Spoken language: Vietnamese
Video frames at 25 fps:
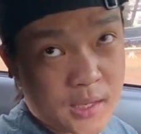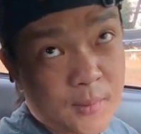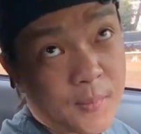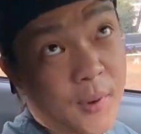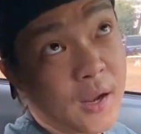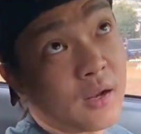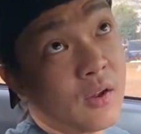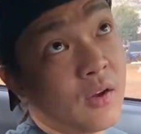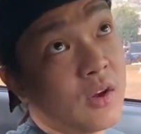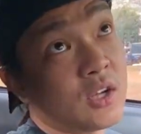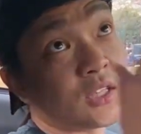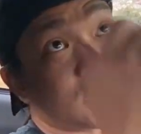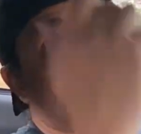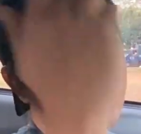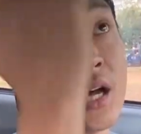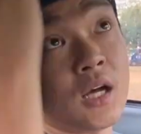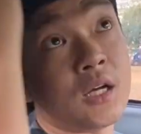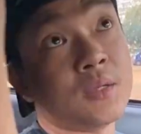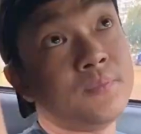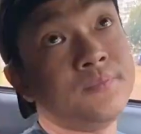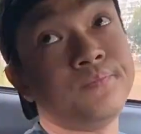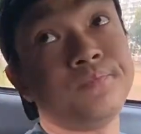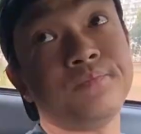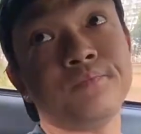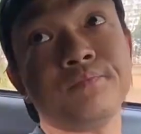các bạn đừng có
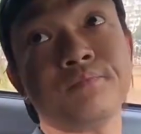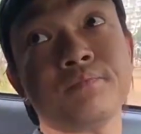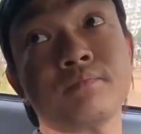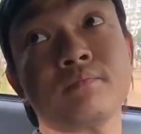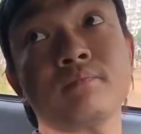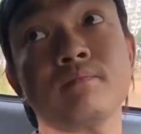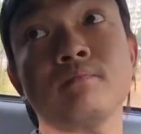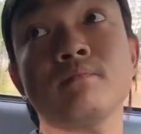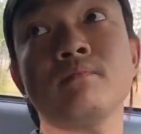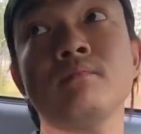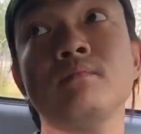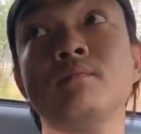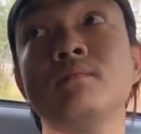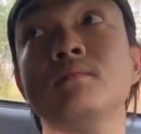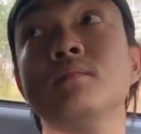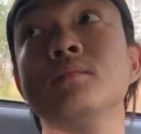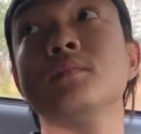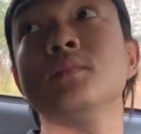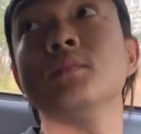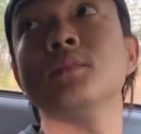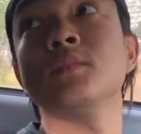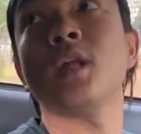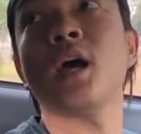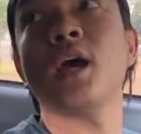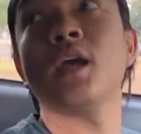sợ
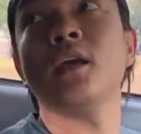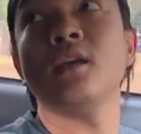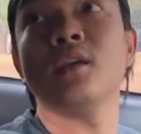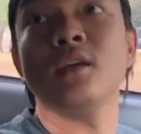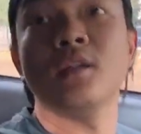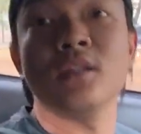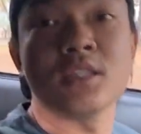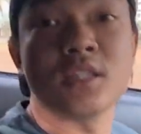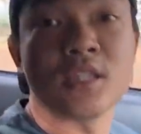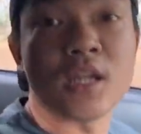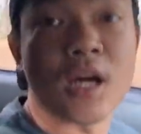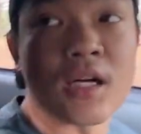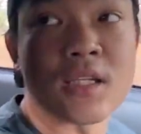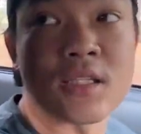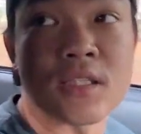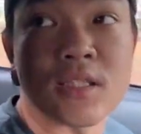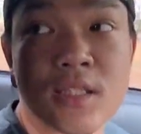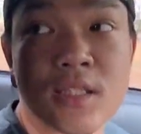đây trần